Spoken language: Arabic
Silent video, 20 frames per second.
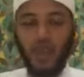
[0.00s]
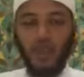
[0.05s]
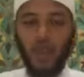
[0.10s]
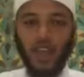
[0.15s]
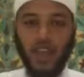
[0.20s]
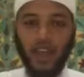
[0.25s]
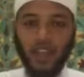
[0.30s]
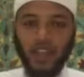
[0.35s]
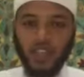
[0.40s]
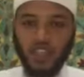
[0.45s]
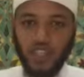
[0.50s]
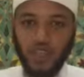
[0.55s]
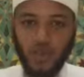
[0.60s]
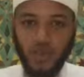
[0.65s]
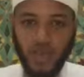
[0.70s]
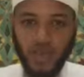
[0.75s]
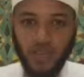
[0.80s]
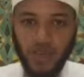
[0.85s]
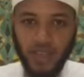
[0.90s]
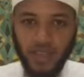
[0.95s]
وقال الشيخ
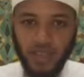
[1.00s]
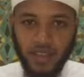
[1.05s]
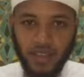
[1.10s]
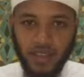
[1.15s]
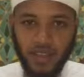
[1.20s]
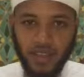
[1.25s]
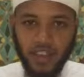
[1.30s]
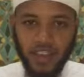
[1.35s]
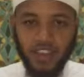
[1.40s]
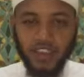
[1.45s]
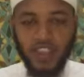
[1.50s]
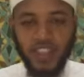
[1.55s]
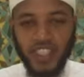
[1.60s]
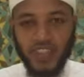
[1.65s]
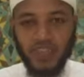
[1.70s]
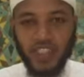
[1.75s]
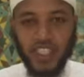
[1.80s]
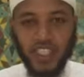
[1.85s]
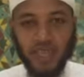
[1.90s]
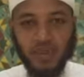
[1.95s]
الألباني في
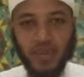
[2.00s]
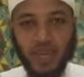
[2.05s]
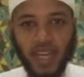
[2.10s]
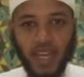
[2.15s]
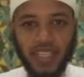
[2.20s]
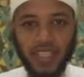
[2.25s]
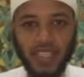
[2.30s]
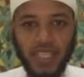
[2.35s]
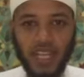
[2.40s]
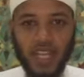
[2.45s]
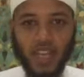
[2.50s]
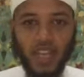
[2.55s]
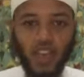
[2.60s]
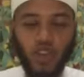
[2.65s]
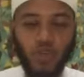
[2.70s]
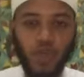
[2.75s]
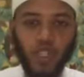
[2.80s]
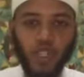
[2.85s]
تفسير من غسل يوم